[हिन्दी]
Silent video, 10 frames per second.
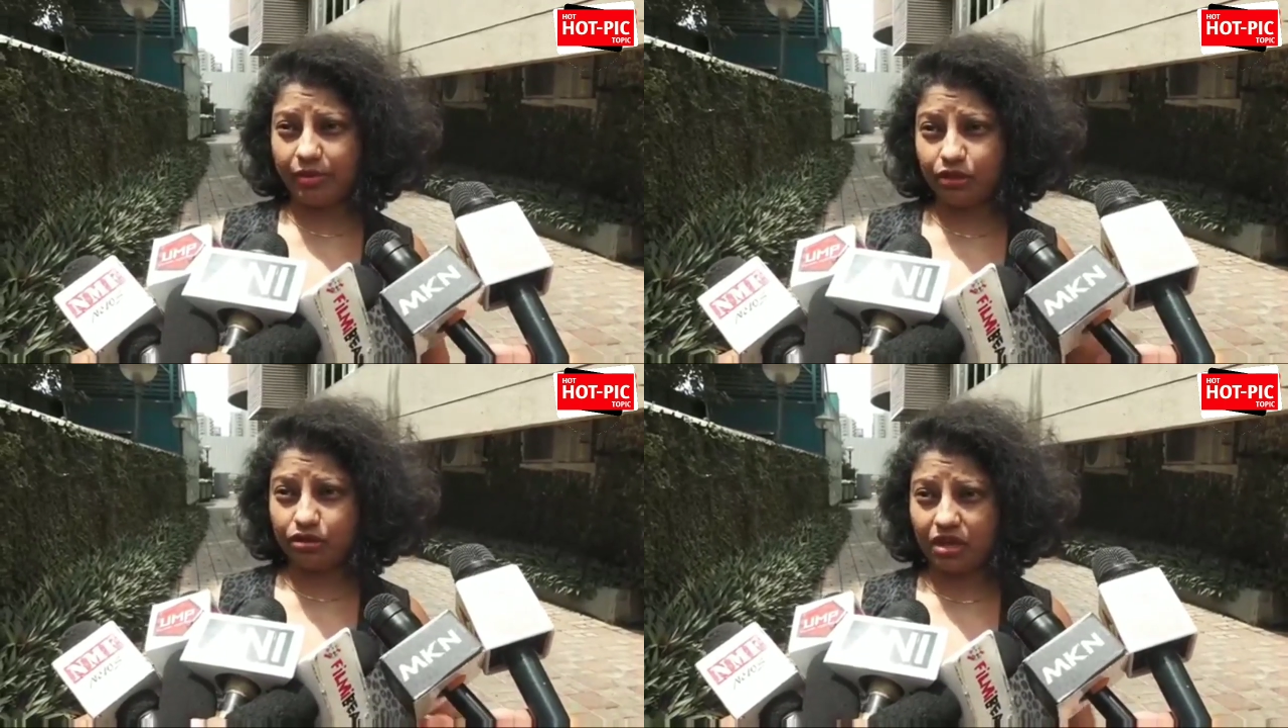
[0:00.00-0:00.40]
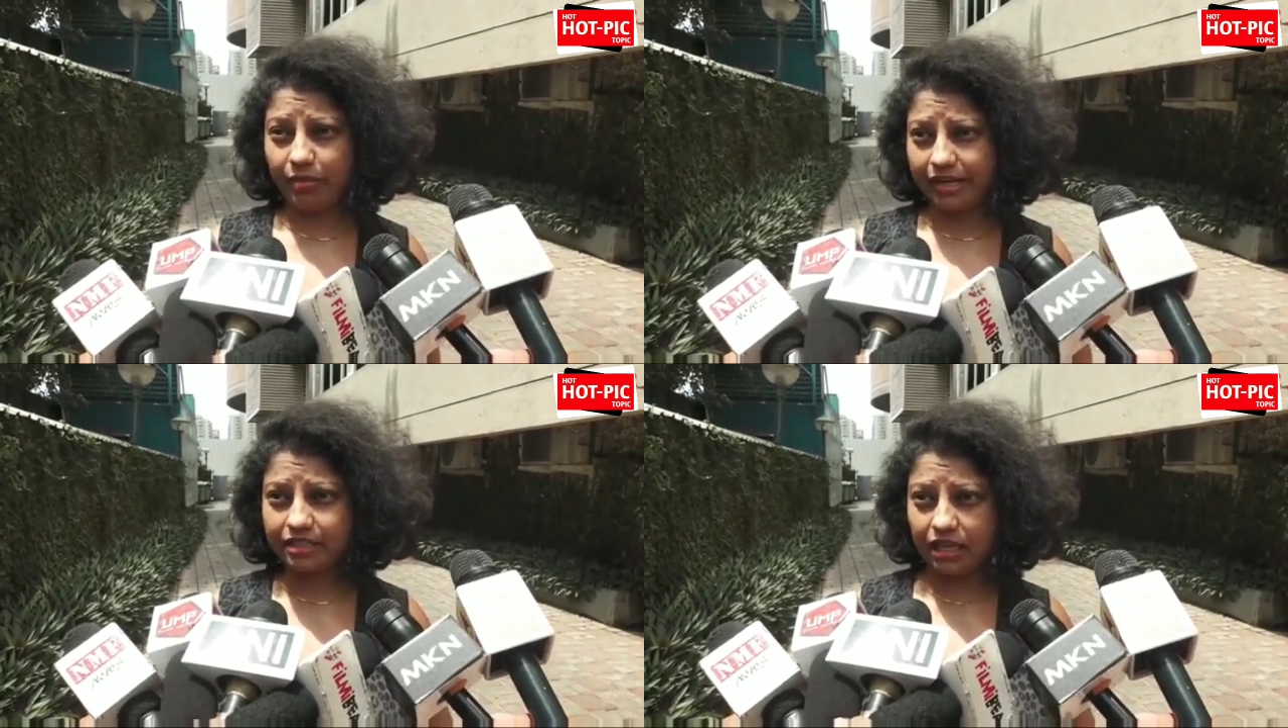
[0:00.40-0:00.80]
आप
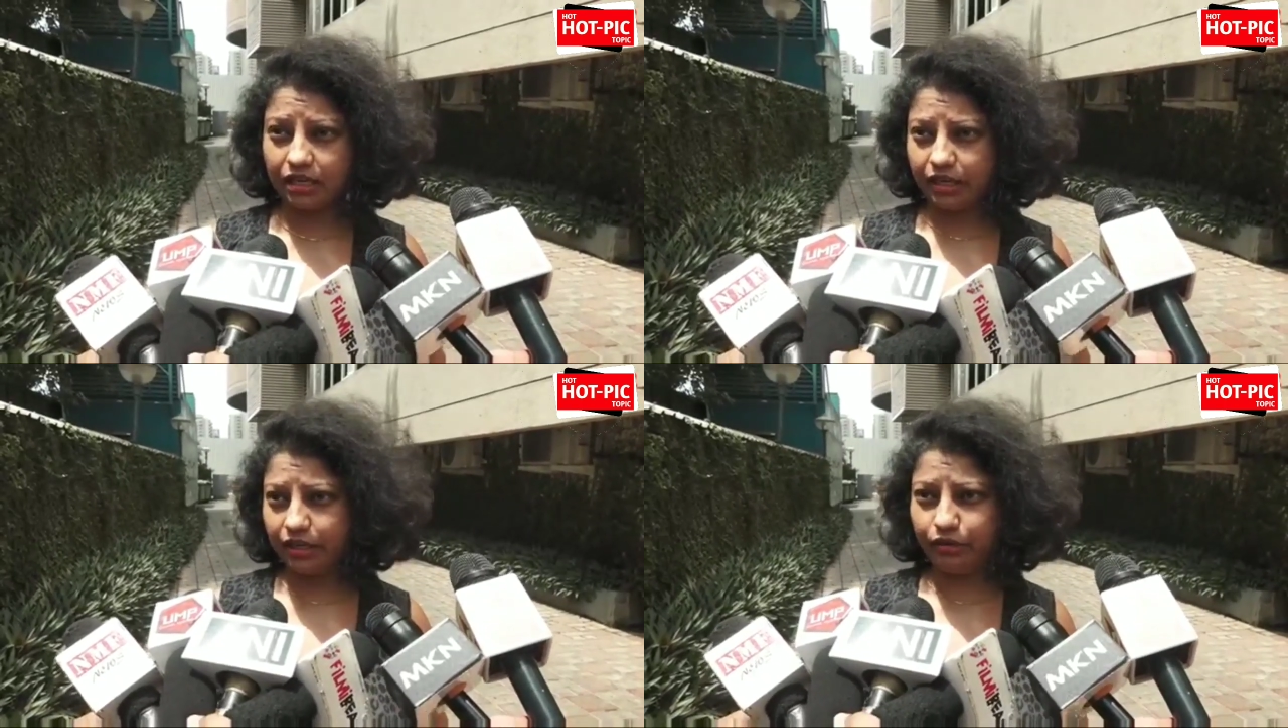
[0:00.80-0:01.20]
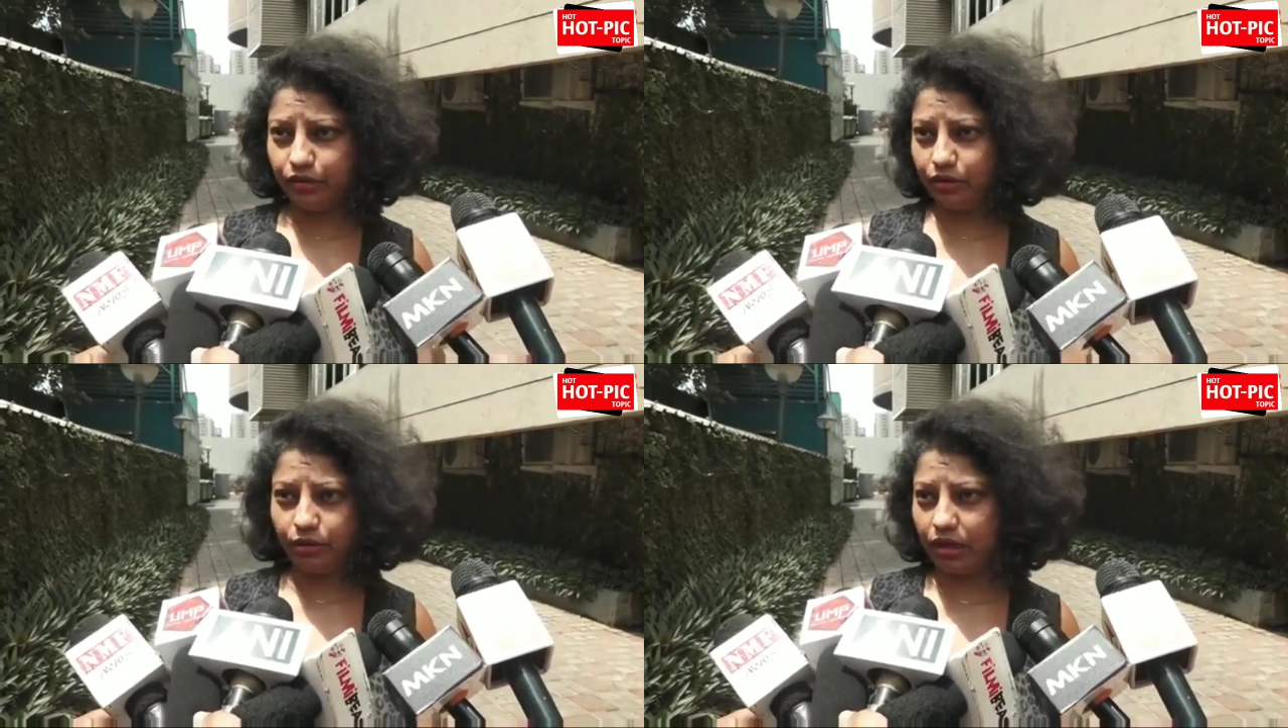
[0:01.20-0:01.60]
हिंदुस्तान पाकिस्तान का
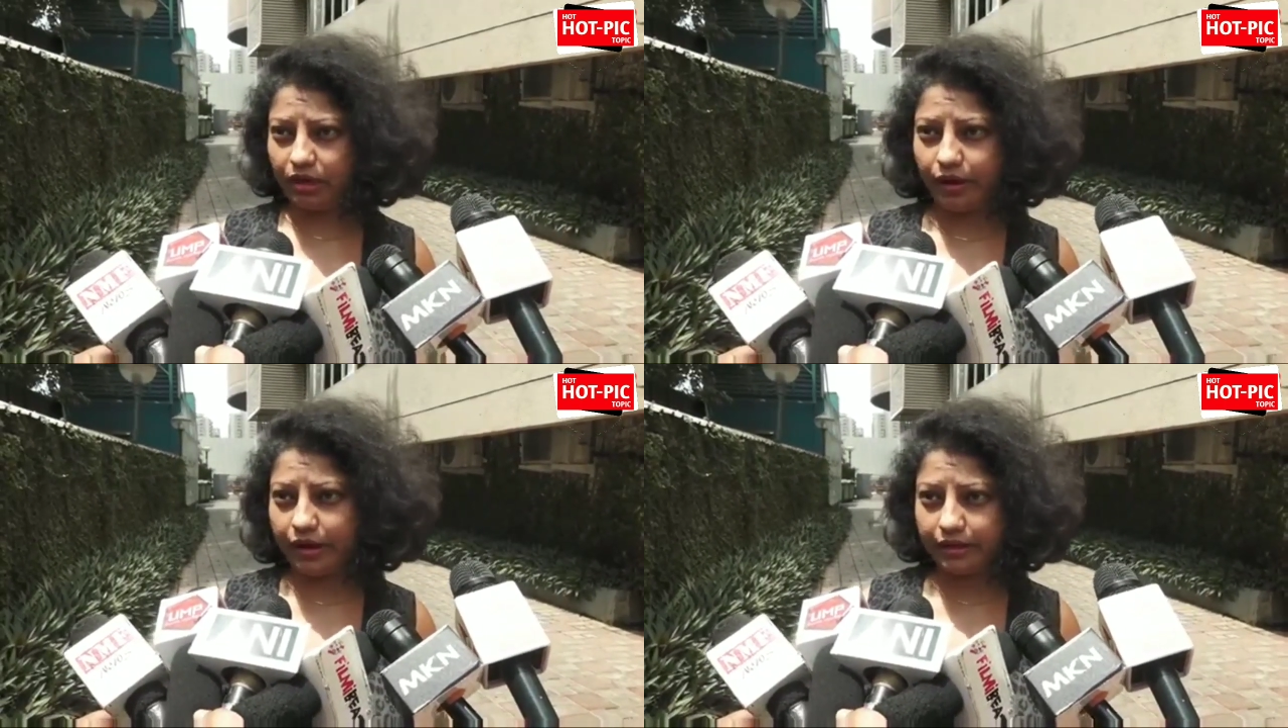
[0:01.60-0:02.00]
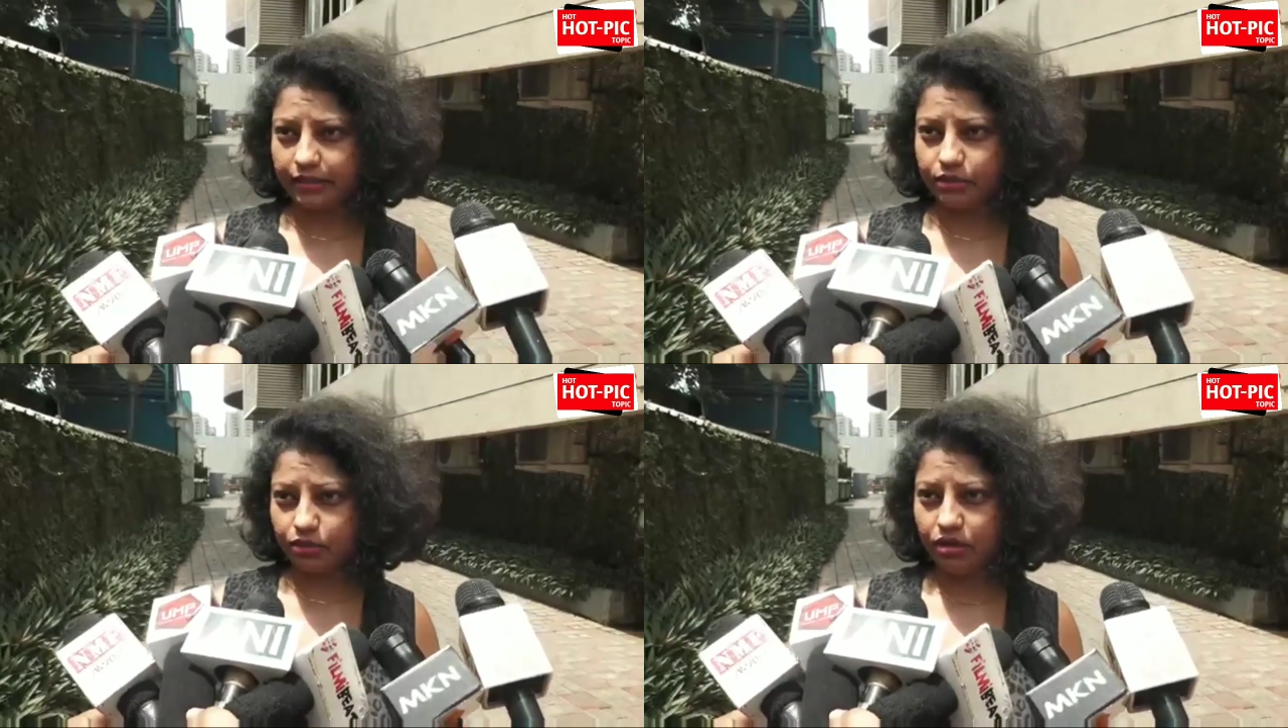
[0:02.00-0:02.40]
रियूनियन करवा रहे
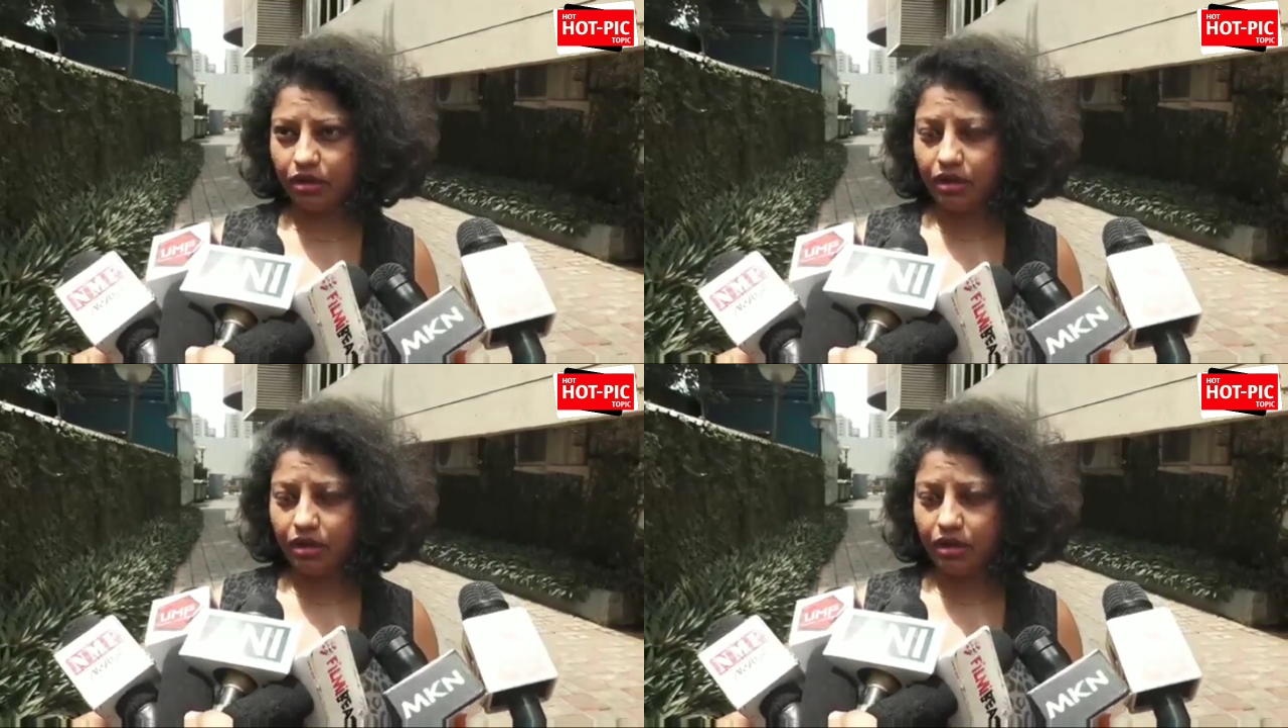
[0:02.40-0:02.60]
थे जो